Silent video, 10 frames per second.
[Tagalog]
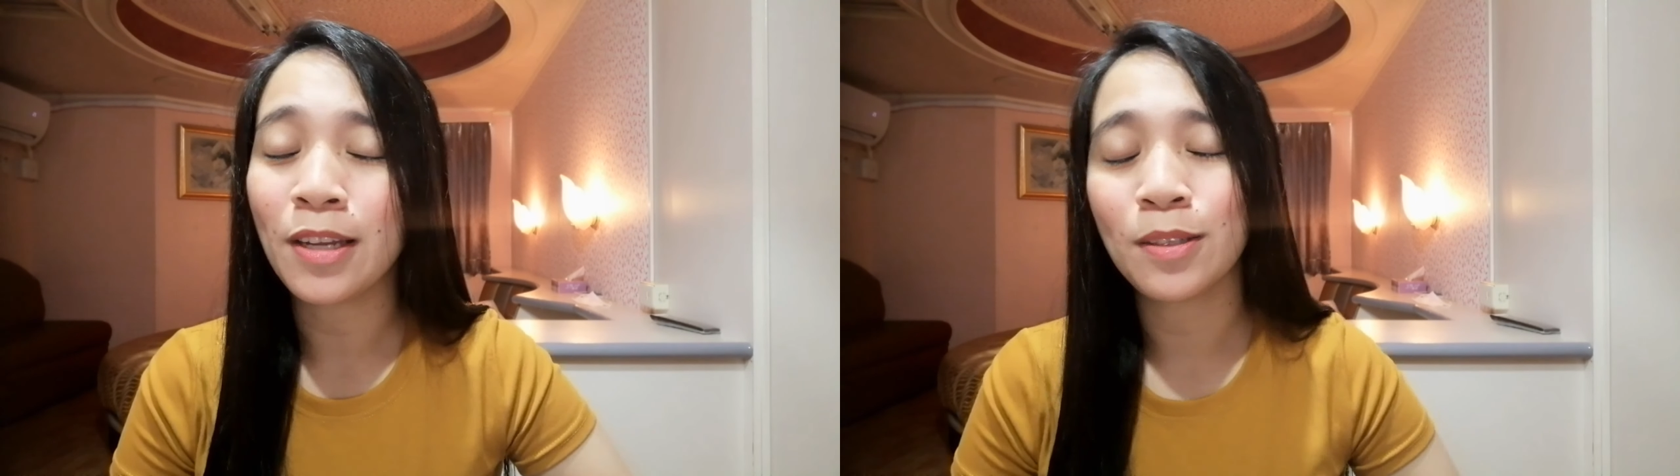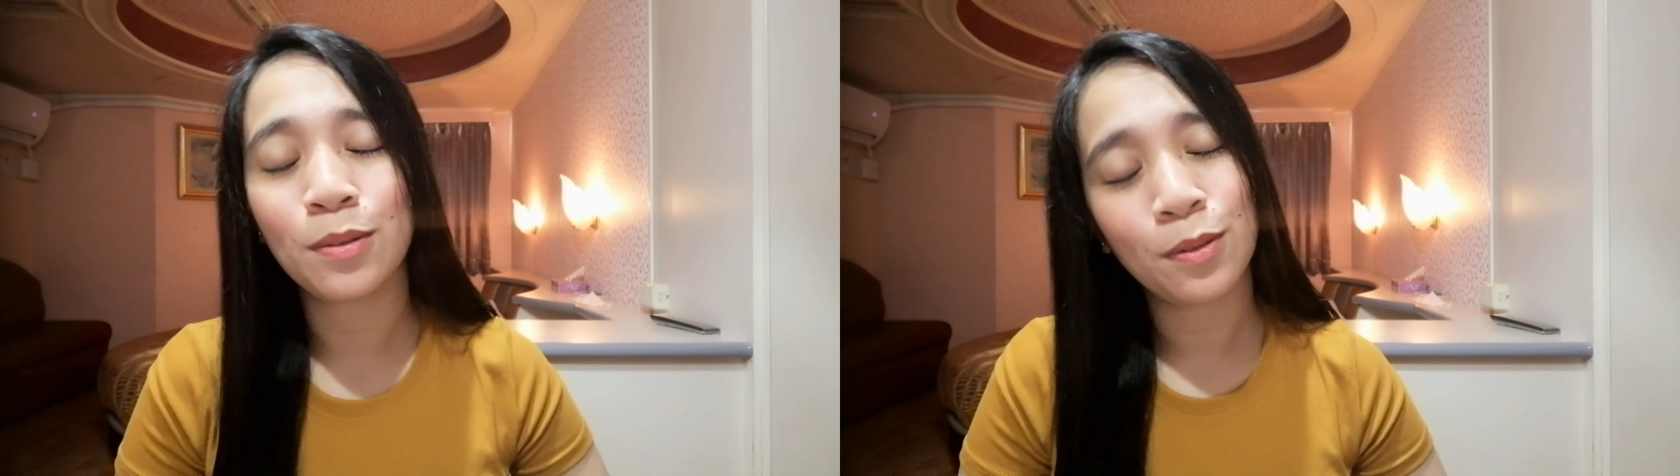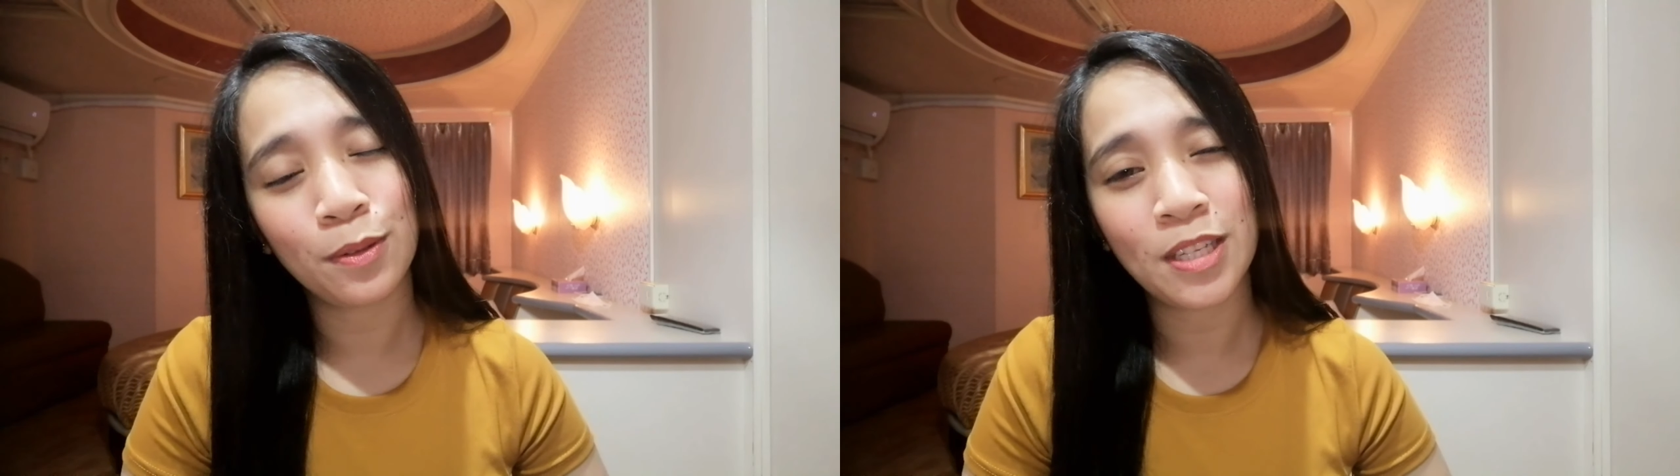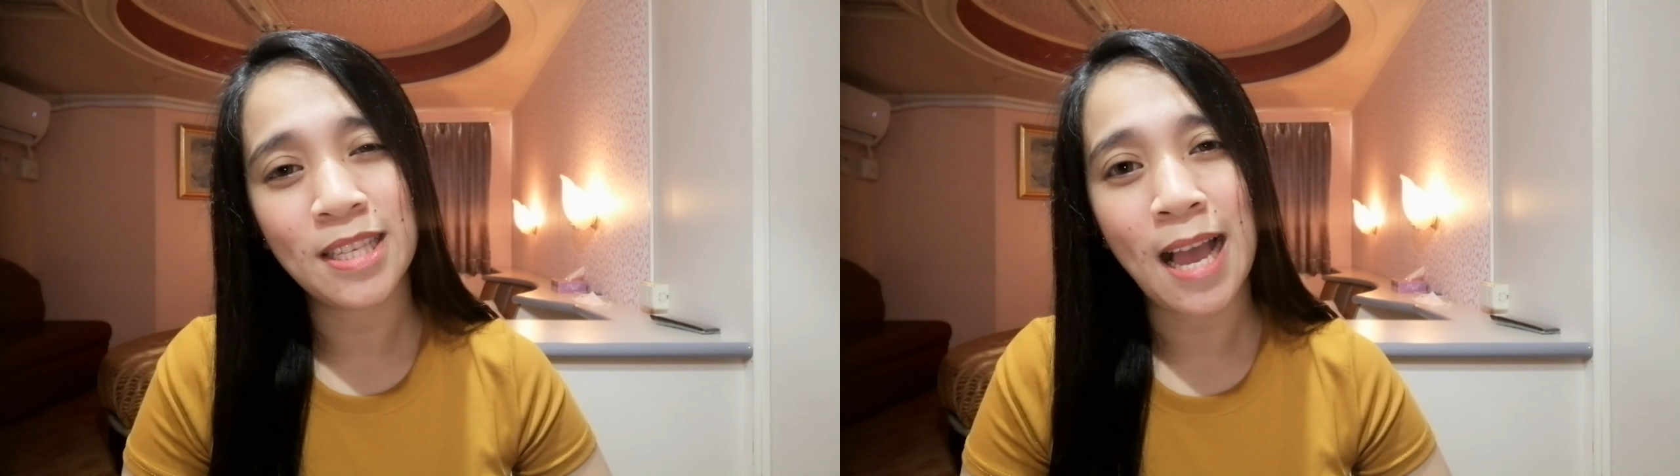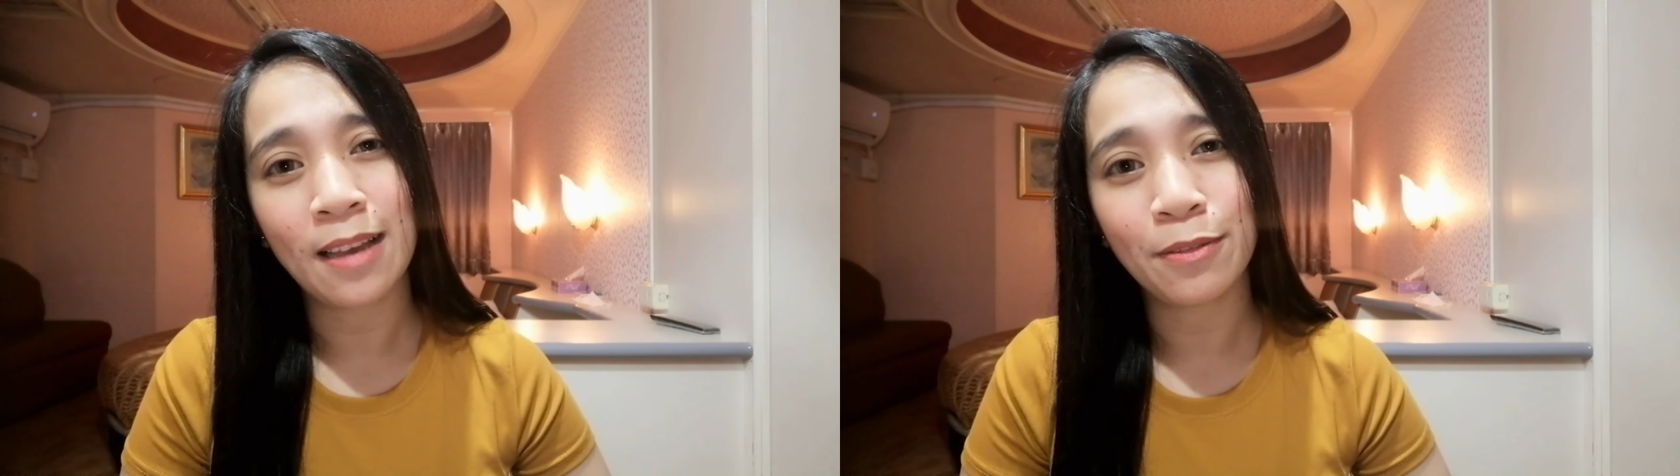kayo natututunan
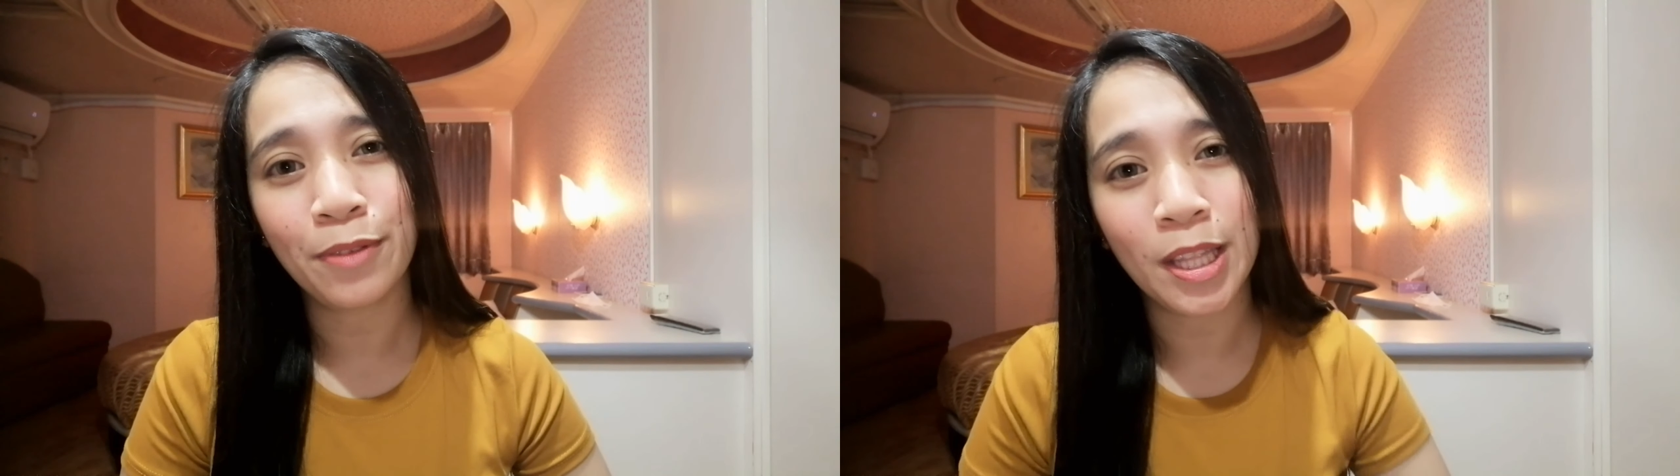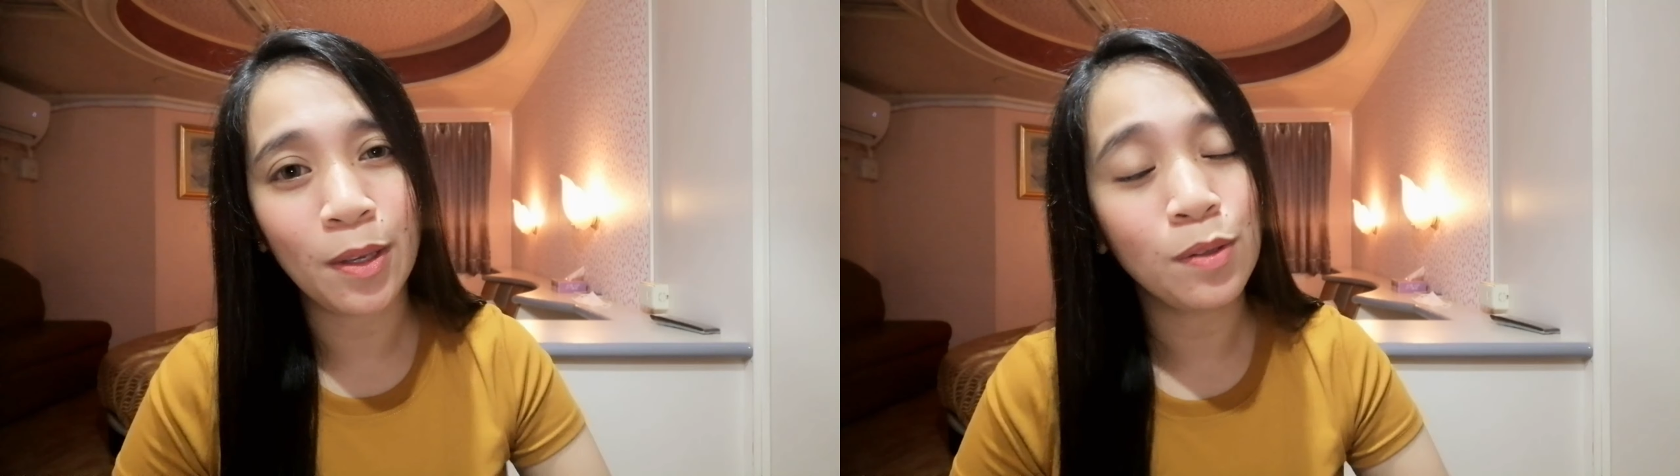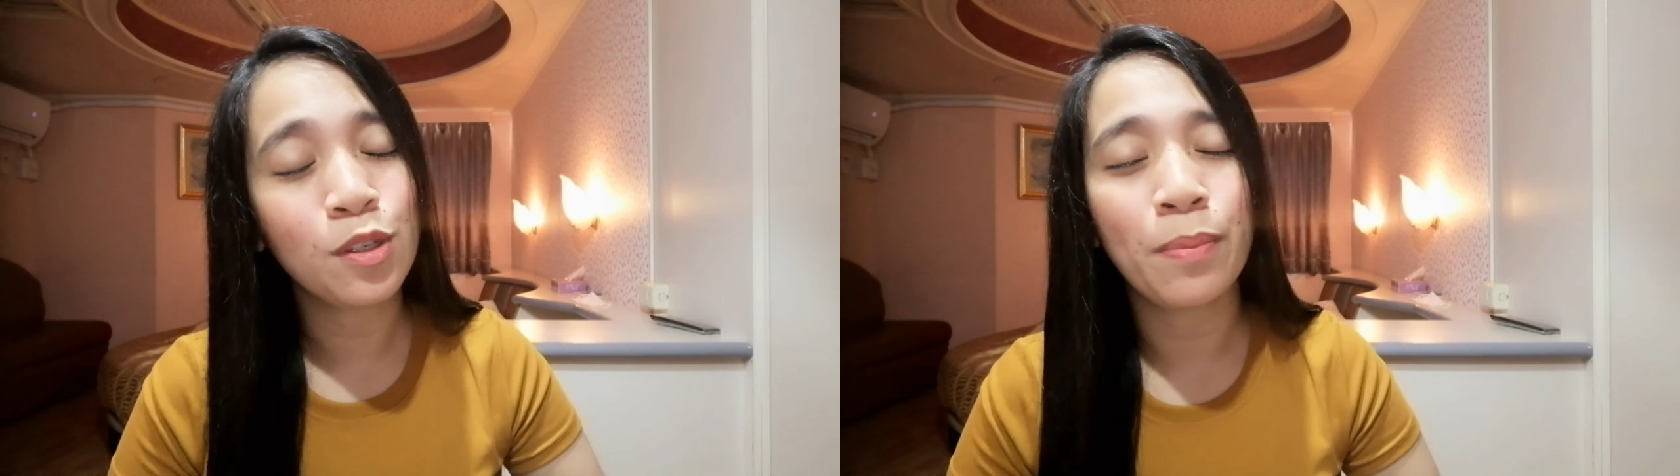sa akin videos.